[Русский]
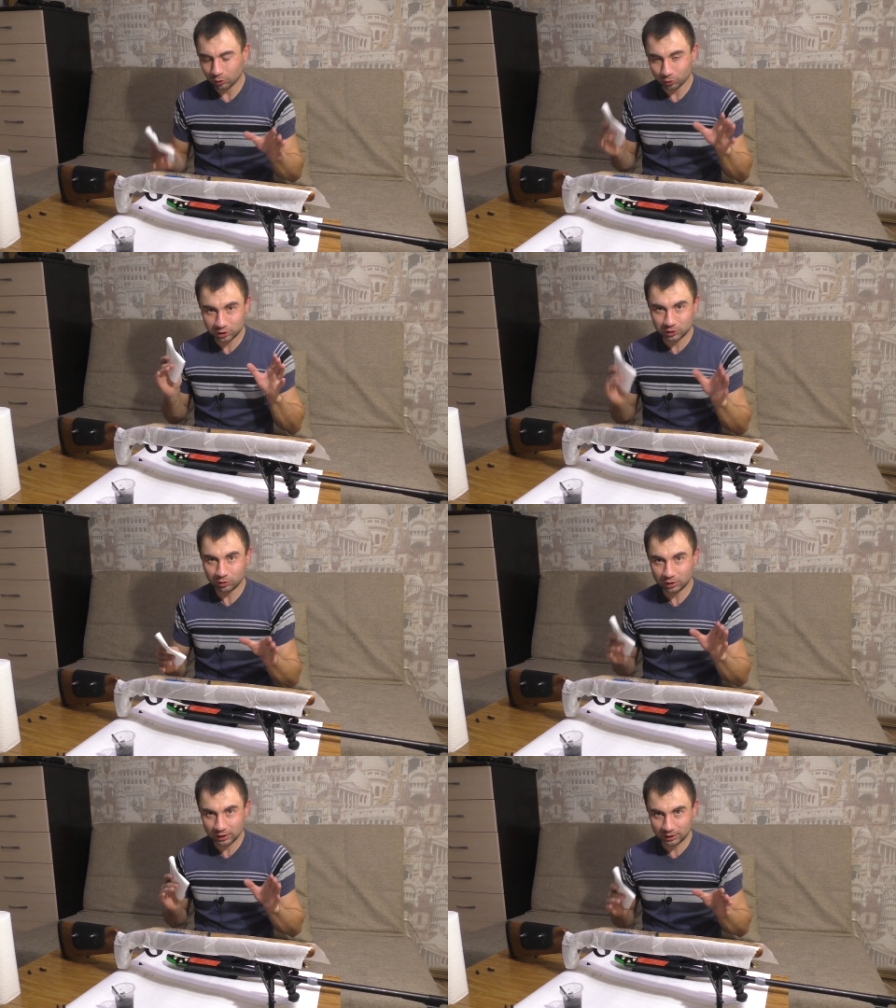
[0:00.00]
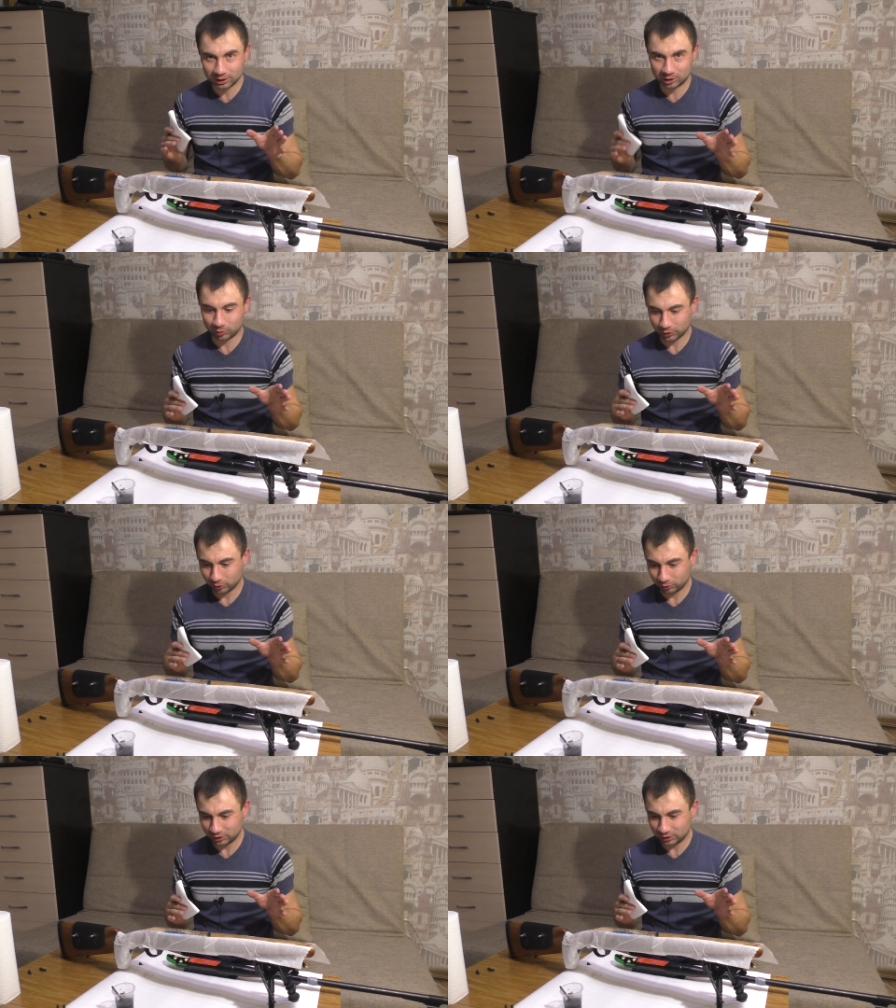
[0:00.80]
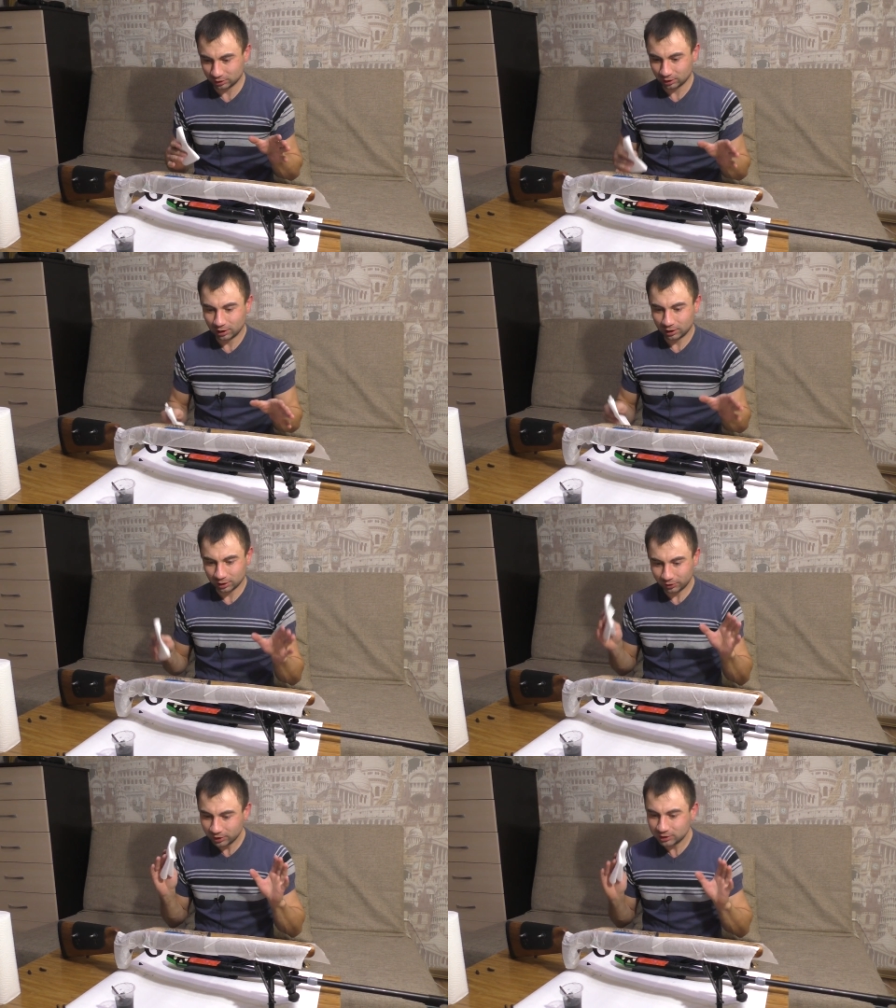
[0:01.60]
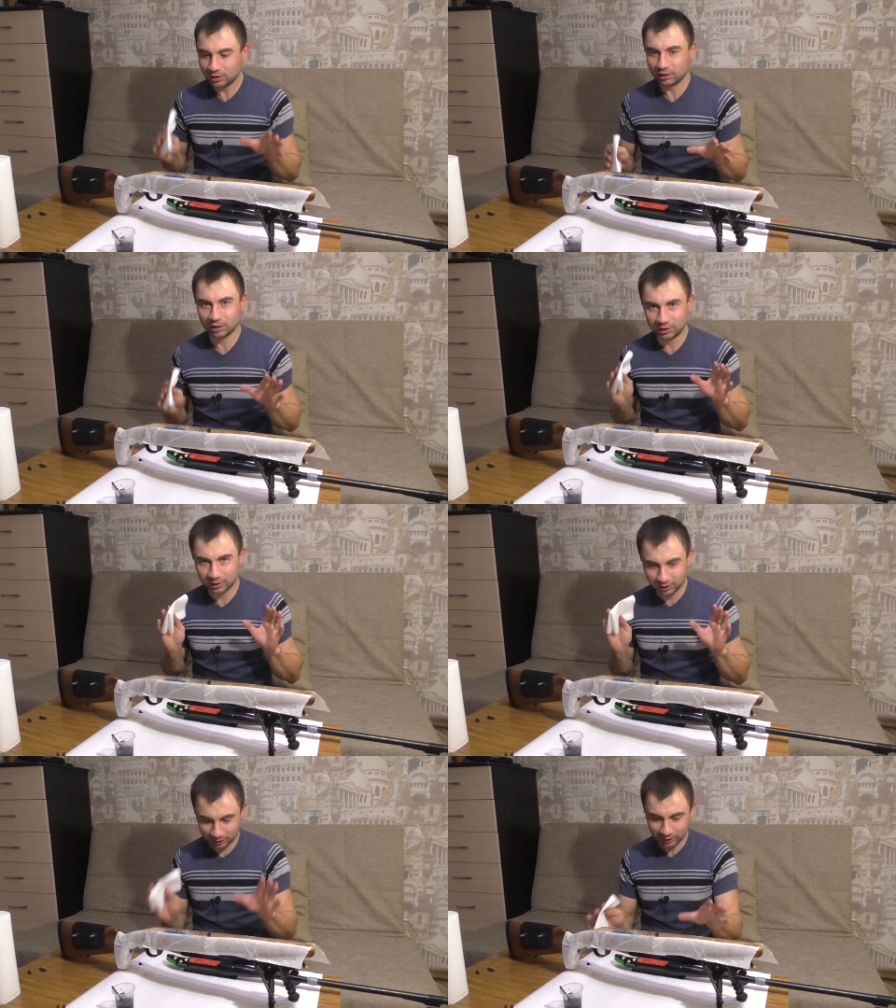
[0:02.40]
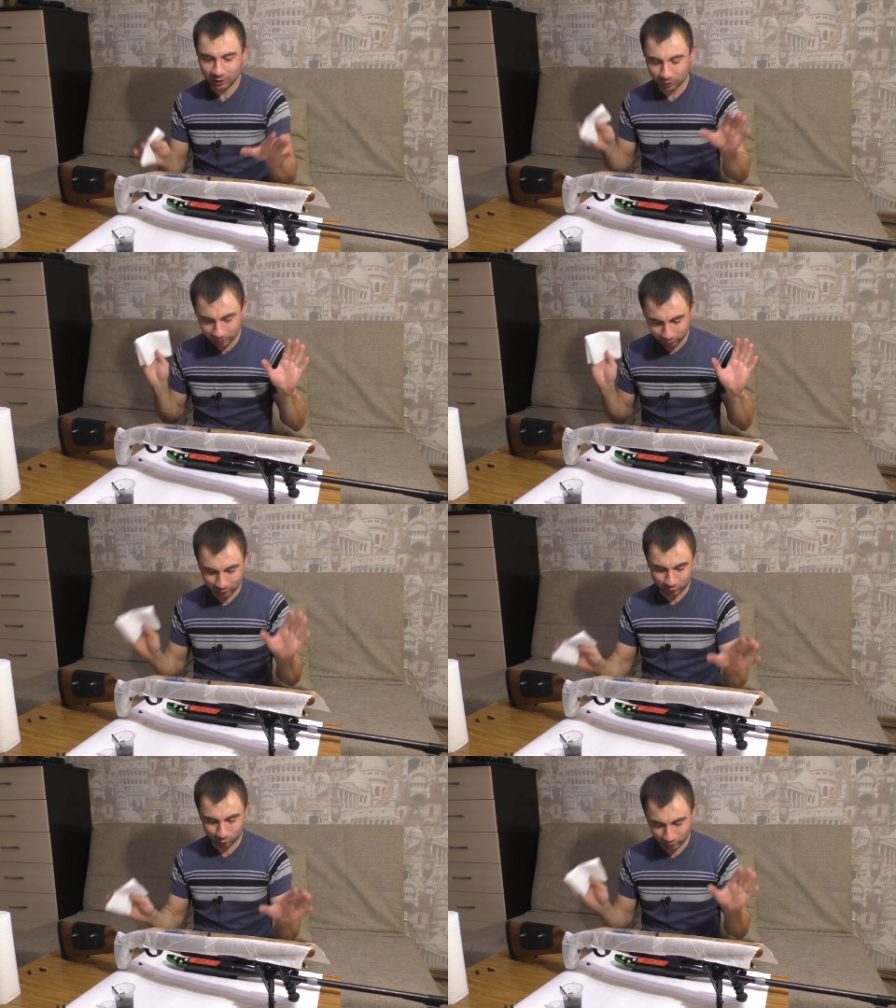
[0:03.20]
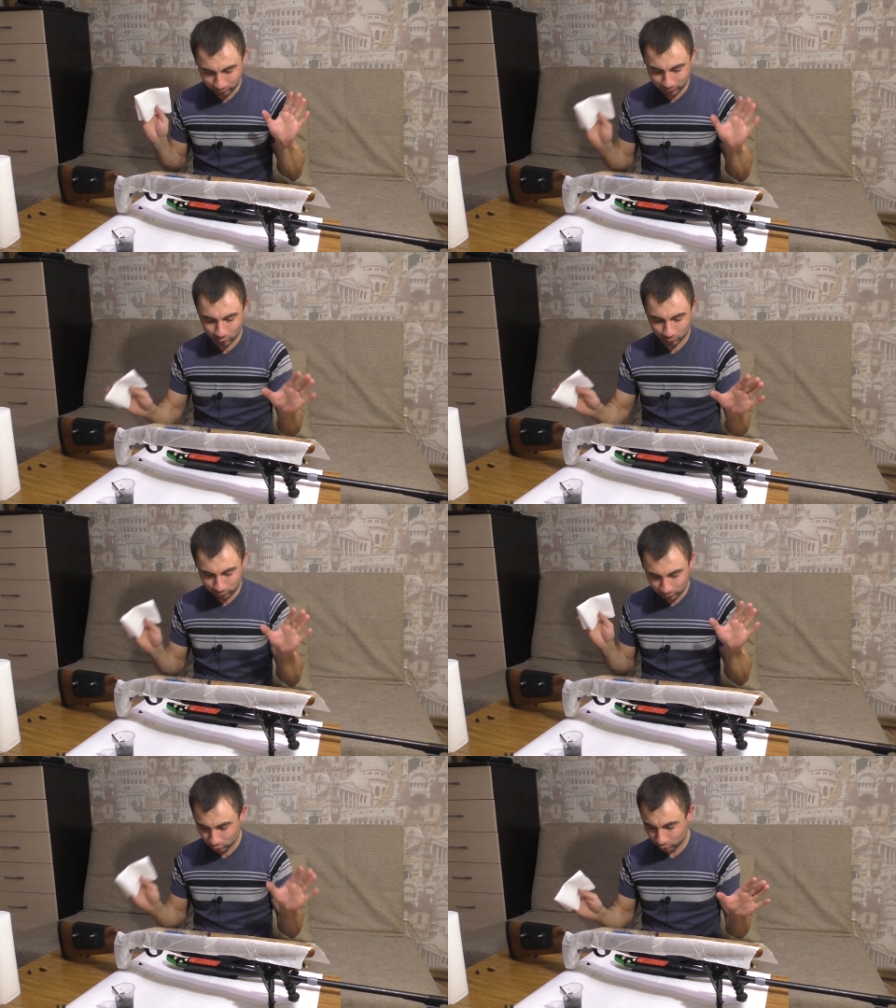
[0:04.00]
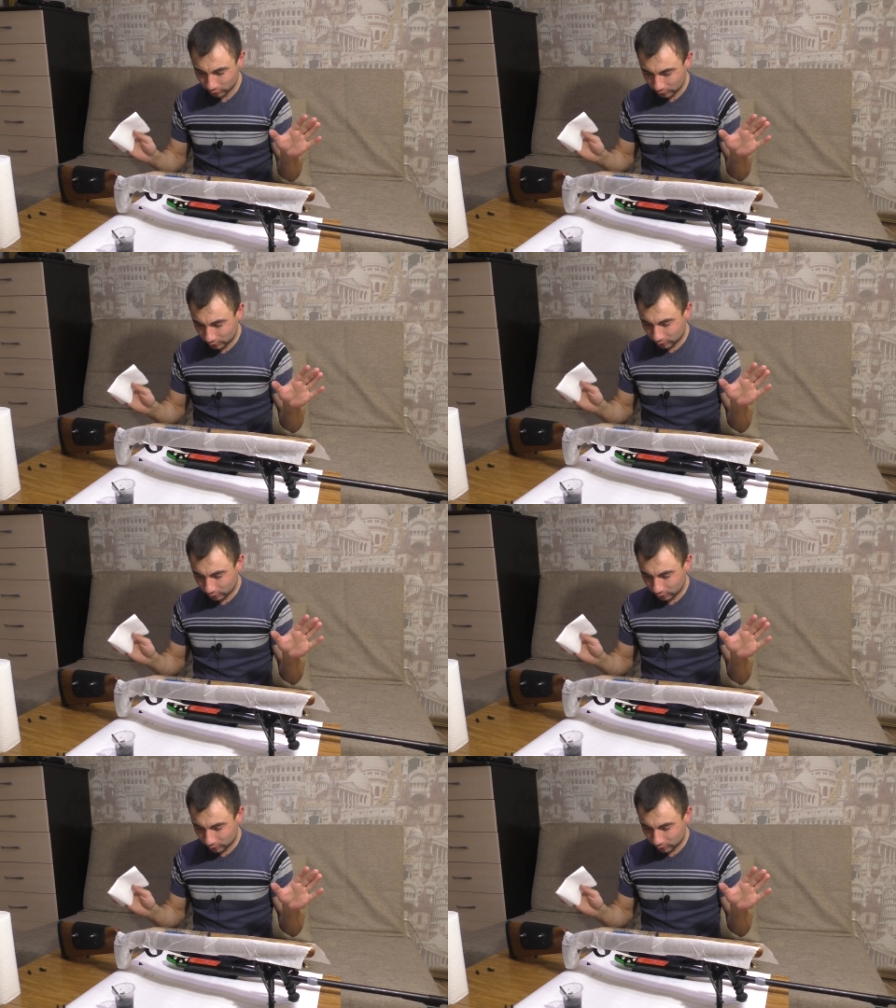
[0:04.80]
Вот сегодня я также провел весь день. Я весь день оттягивал на потом, на потом, на потом.